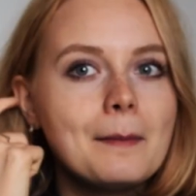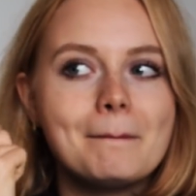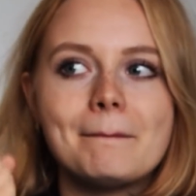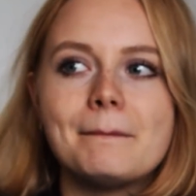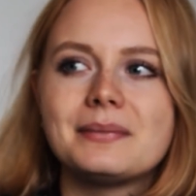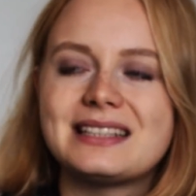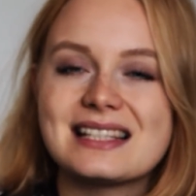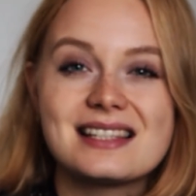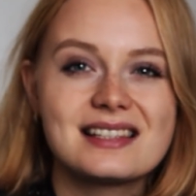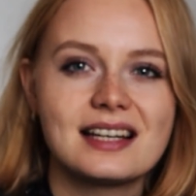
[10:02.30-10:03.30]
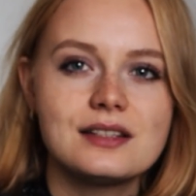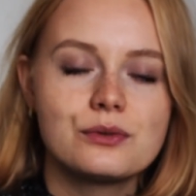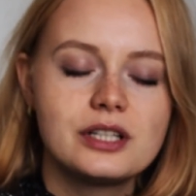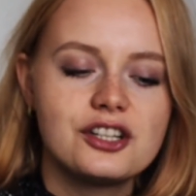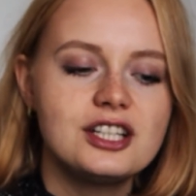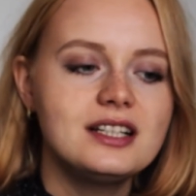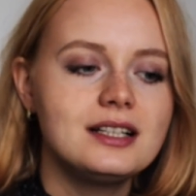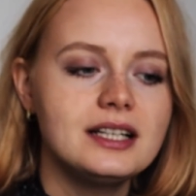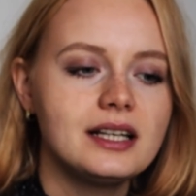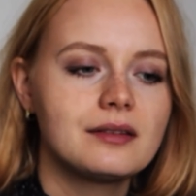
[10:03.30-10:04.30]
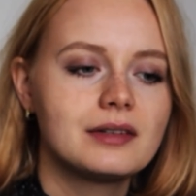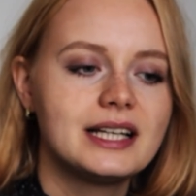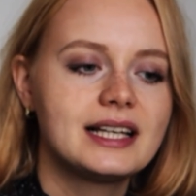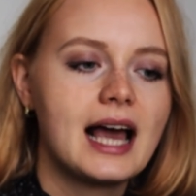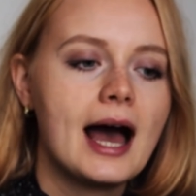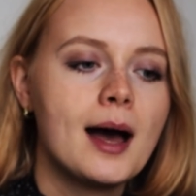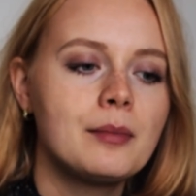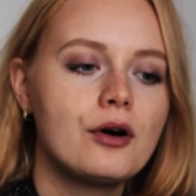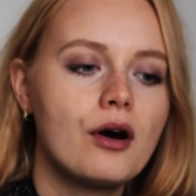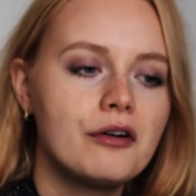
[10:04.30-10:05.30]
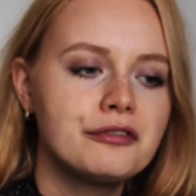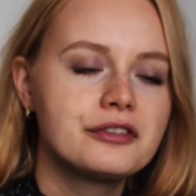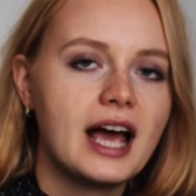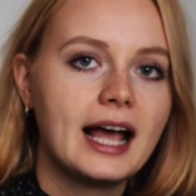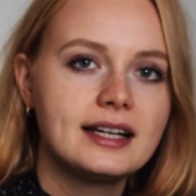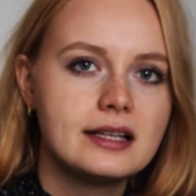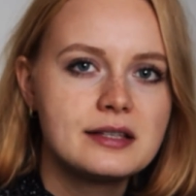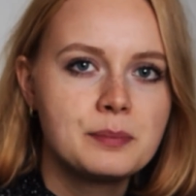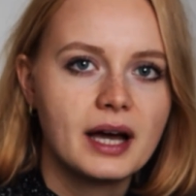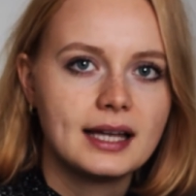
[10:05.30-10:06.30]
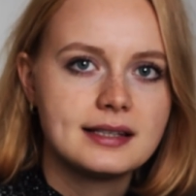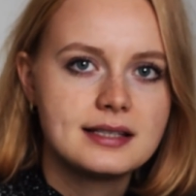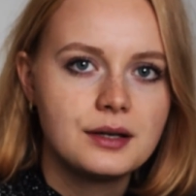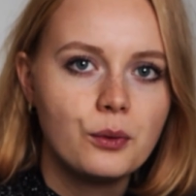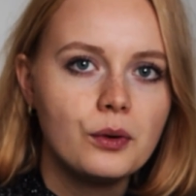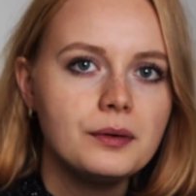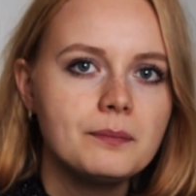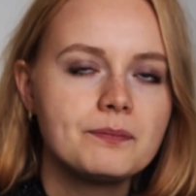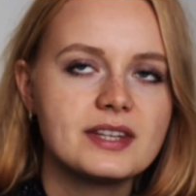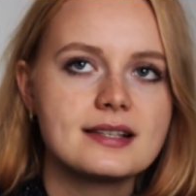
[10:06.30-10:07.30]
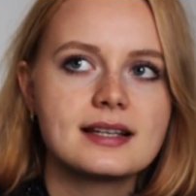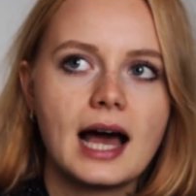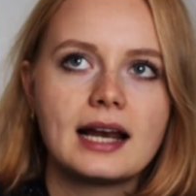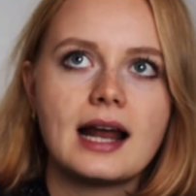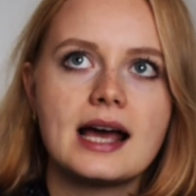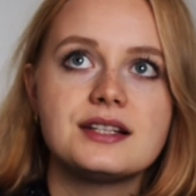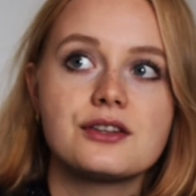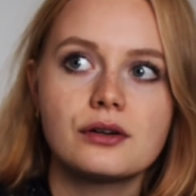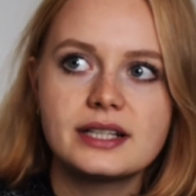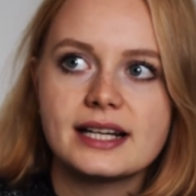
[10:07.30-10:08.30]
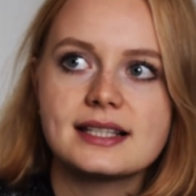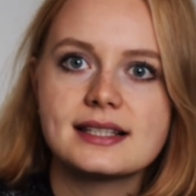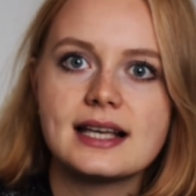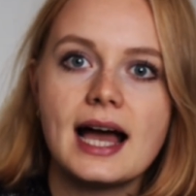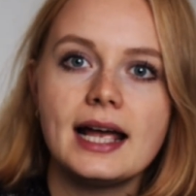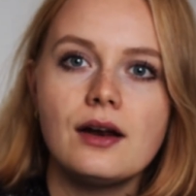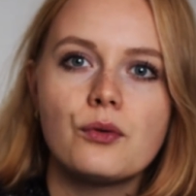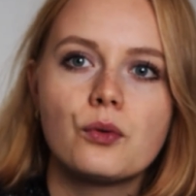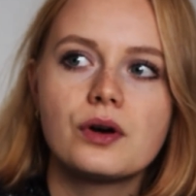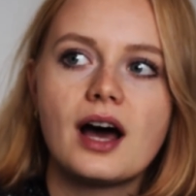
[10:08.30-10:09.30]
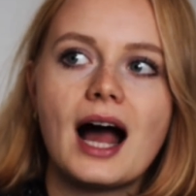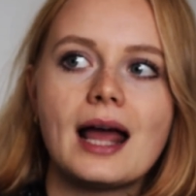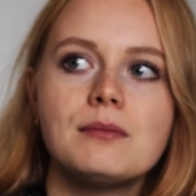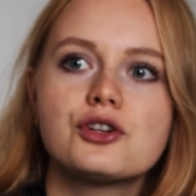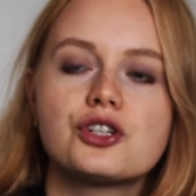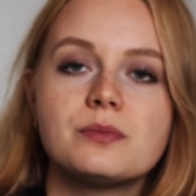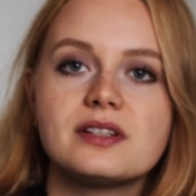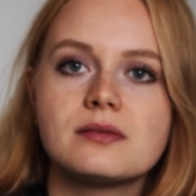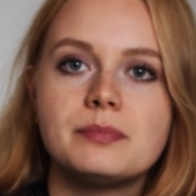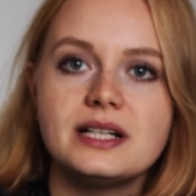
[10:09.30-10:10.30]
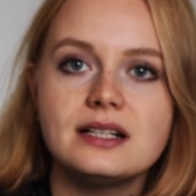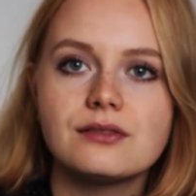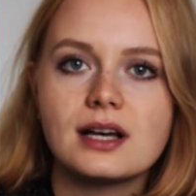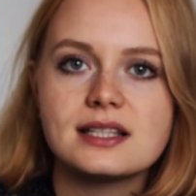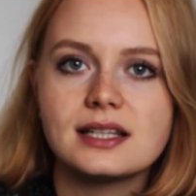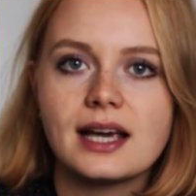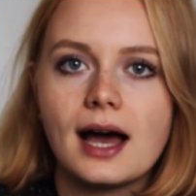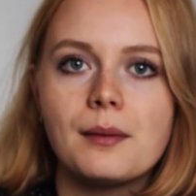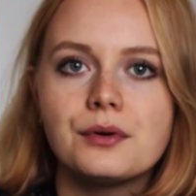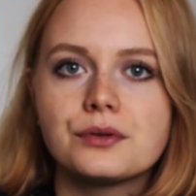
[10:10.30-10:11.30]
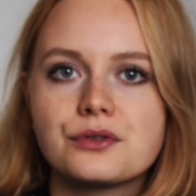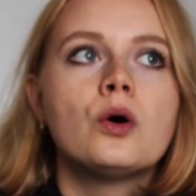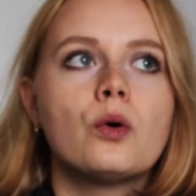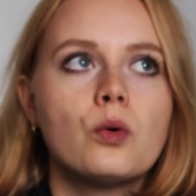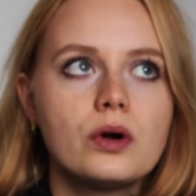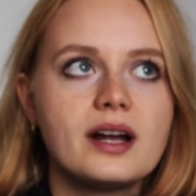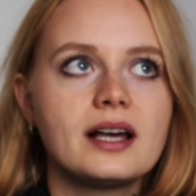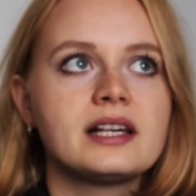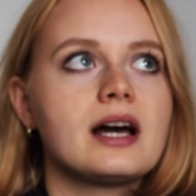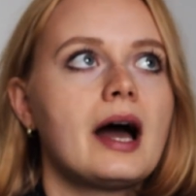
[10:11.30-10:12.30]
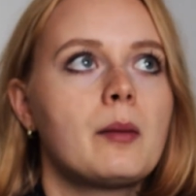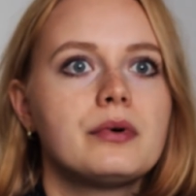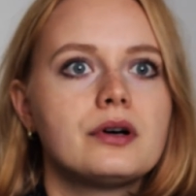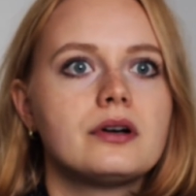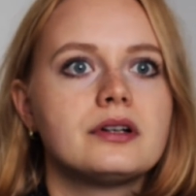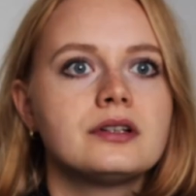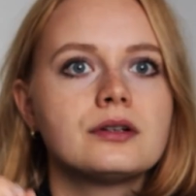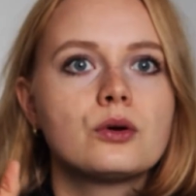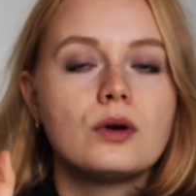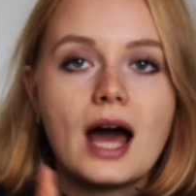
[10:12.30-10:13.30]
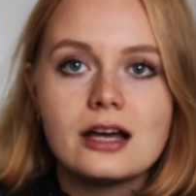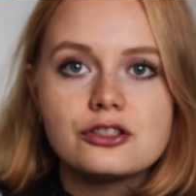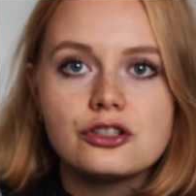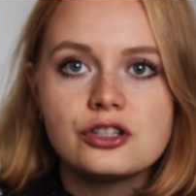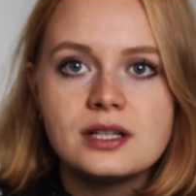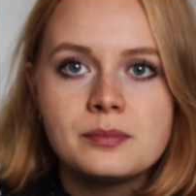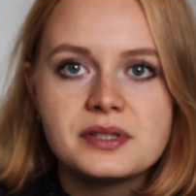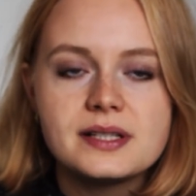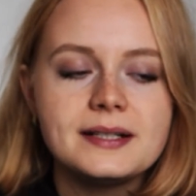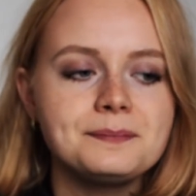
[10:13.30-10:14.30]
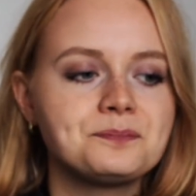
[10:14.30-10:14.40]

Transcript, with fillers: Hm, das ist ganz unterschiedlich. Ich habe oft eine Inspiration. Das kann ein Songtext sein oder ein bestimmtes Bild, was ich habe. Und, oder ich habe einen Collagenschnipsel.